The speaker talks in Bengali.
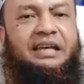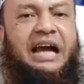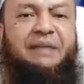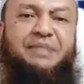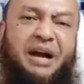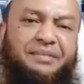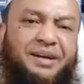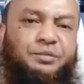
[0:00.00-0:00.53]

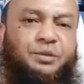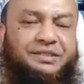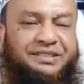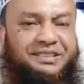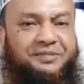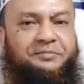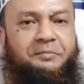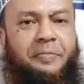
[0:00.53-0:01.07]
আমি আবার
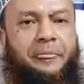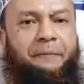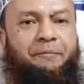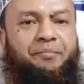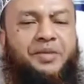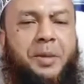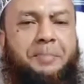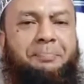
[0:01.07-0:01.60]
বলছি
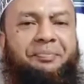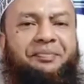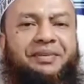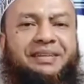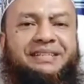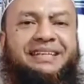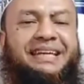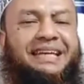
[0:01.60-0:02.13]

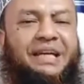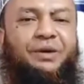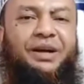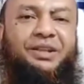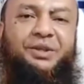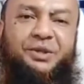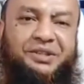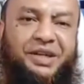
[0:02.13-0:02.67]
যে কেউ
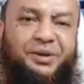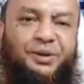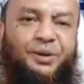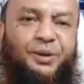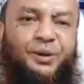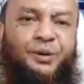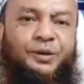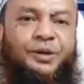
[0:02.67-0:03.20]
আত্মহত্যা
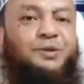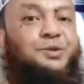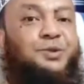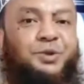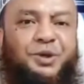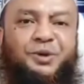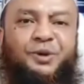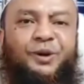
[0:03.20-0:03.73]
করলো কেউ
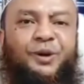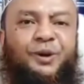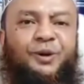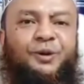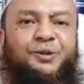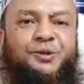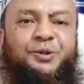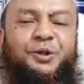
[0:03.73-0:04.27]
চুরি করলো
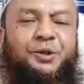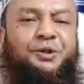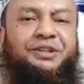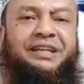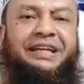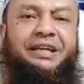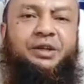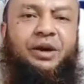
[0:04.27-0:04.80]
চুরি
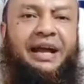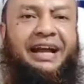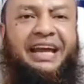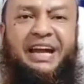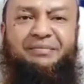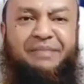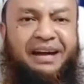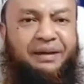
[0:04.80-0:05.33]
করতে গিয়ে ধরা
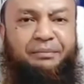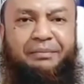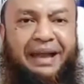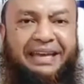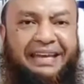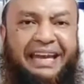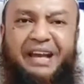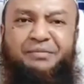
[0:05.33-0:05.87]
খায়া
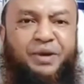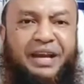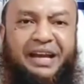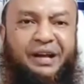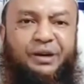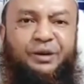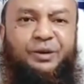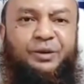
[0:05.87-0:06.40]
মায়ের খায়া মরে
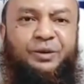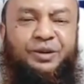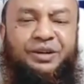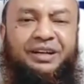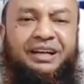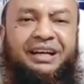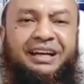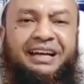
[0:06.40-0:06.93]
গেল
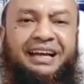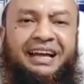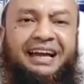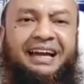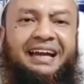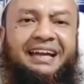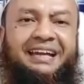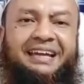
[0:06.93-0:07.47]

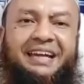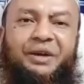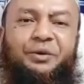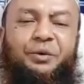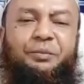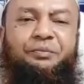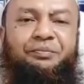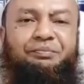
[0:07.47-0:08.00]
কেউ
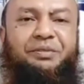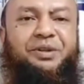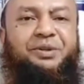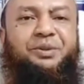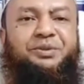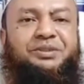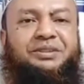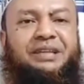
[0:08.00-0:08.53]

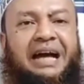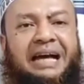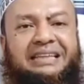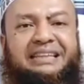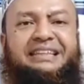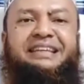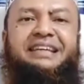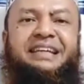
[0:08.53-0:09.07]
বিদ্যুৎ হাত
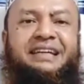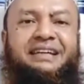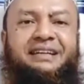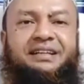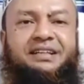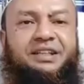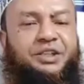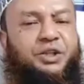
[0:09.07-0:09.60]
দিয়ে
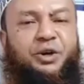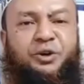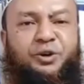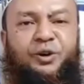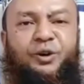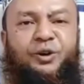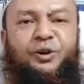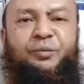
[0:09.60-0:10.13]
শখ
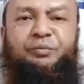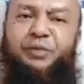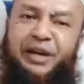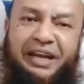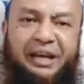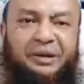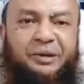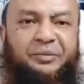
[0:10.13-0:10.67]
করলো
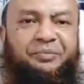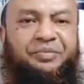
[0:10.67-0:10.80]
মরে গেল